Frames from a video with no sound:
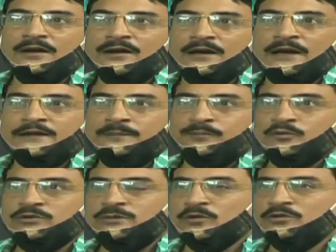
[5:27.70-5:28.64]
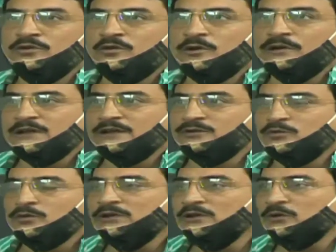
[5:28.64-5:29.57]
একটা প্রতিবন্ধকতা
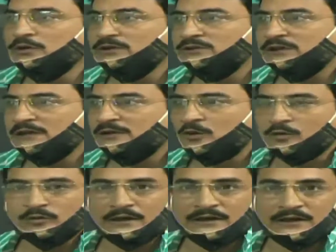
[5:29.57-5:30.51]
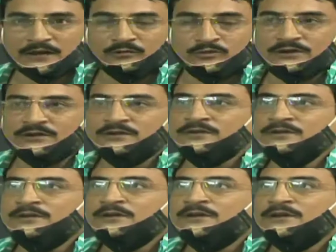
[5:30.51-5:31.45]
তৈরি হয়েছে এই করোনার কারণে
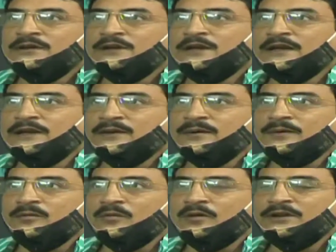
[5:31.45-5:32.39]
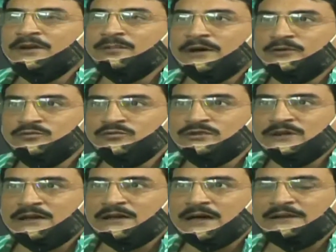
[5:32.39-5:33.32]
অনেক মানুষ
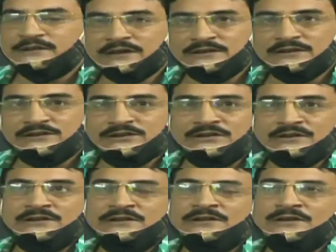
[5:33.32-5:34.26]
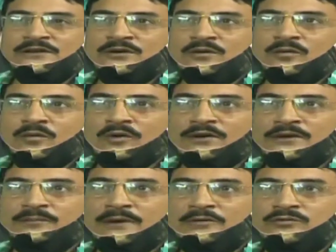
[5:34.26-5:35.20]
তার কাজ হারিয়েছে অনেক
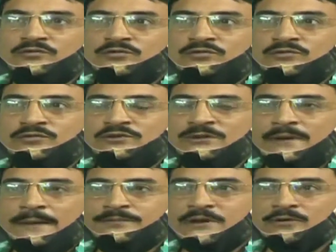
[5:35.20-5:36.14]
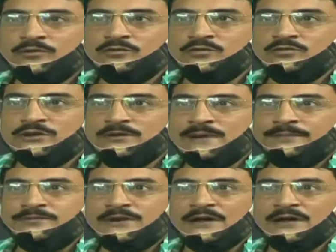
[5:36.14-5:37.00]
মানুষ যে ব্যবসা করতো সেই ব্যবসা